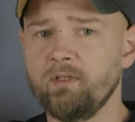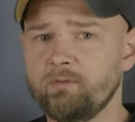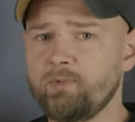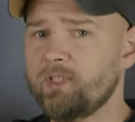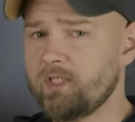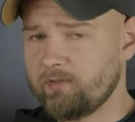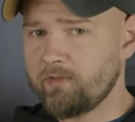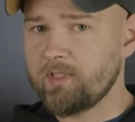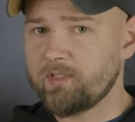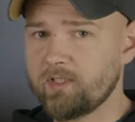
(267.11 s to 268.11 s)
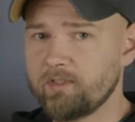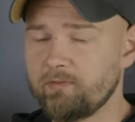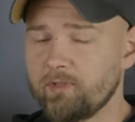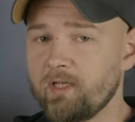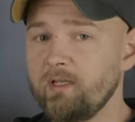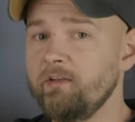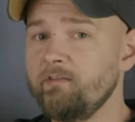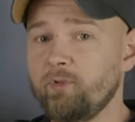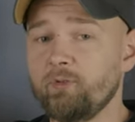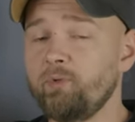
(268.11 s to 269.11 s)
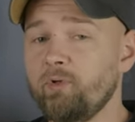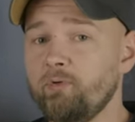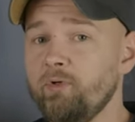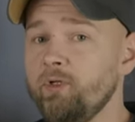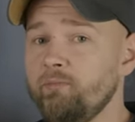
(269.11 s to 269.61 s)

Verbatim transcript: Splicie nas to nie interesuje, monobloku